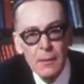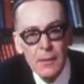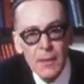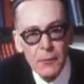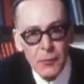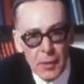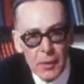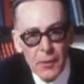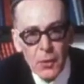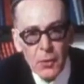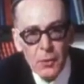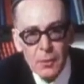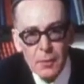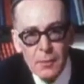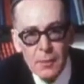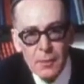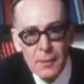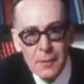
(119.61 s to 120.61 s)
Ça veut dire que
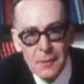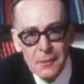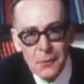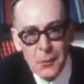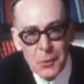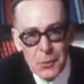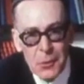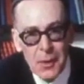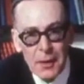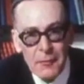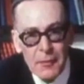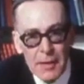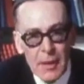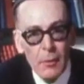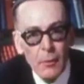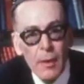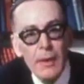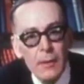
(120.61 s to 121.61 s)
Cochon avait
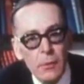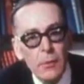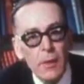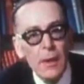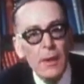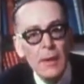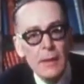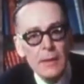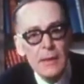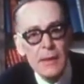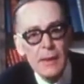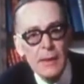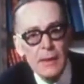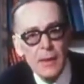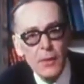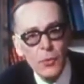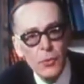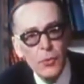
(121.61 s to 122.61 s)
dit à moi, en tout cas, hein, s'il
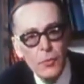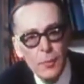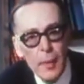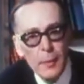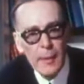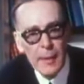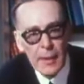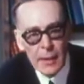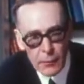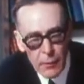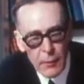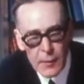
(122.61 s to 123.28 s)
y a des ennuis, il ne payer.